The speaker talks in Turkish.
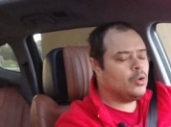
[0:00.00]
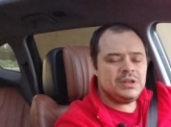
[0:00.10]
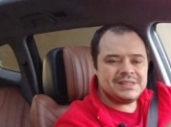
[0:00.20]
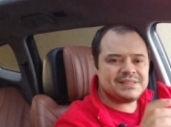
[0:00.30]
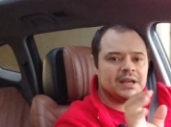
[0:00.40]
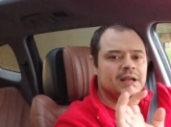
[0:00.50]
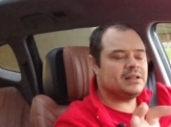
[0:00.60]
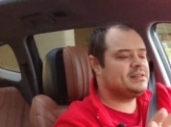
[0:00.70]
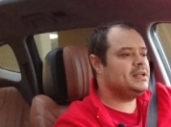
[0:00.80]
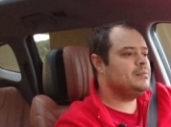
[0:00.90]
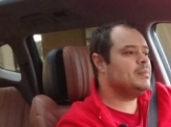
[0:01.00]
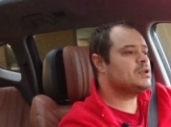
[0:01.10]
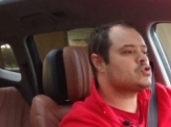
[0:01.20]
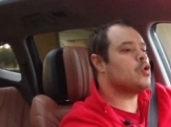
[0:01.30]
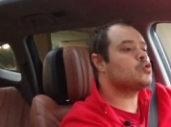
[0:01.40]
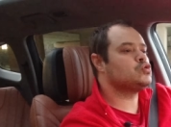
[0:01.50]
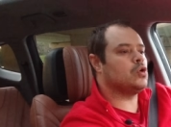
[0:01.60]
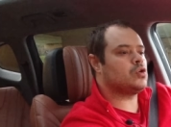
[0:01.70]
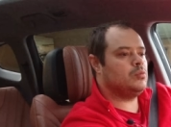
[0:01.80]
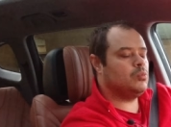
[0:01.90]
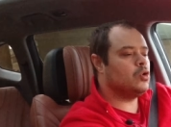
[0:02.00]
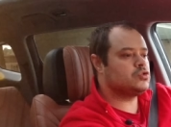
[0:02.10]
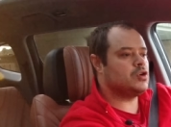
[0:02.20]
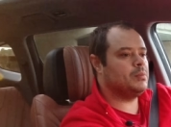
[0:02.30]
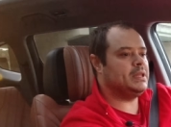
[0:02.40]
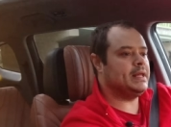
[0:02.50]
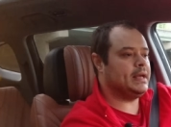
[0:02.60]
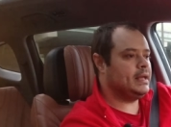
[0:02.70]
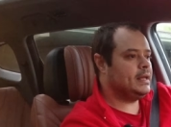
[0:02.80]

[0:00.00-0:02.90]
10 litrenin altına inmek çok zor bu otomobilde.